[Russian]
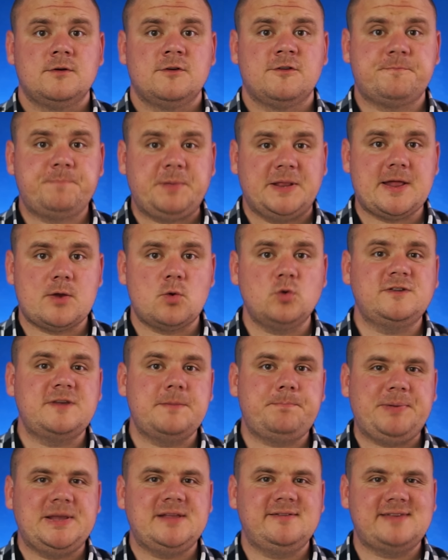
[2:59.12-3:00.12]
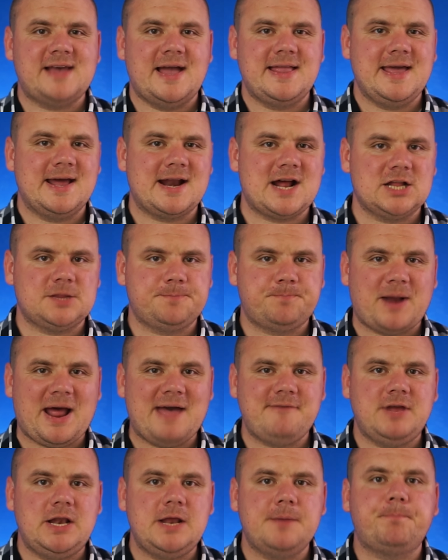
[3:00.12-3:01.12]
В Беларуси пенсионера
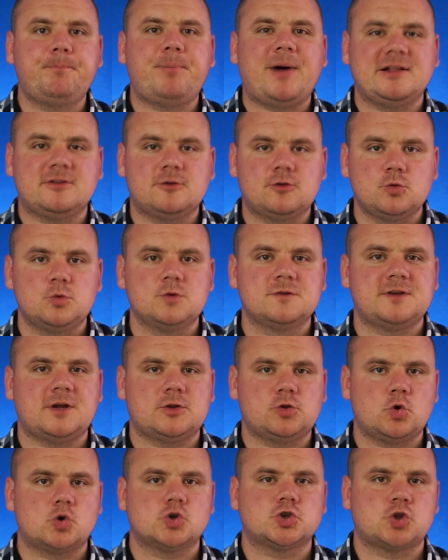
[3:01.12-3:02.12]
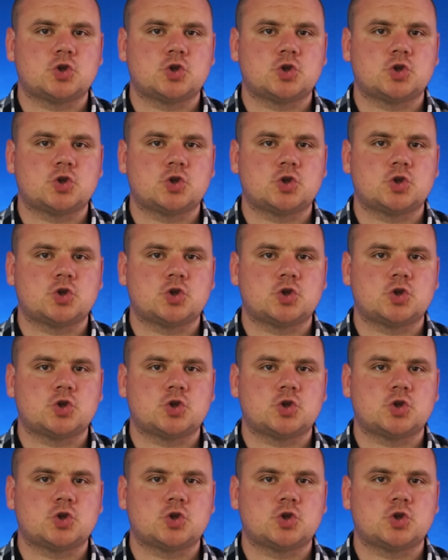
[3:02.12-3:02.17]
отправили под суд за то,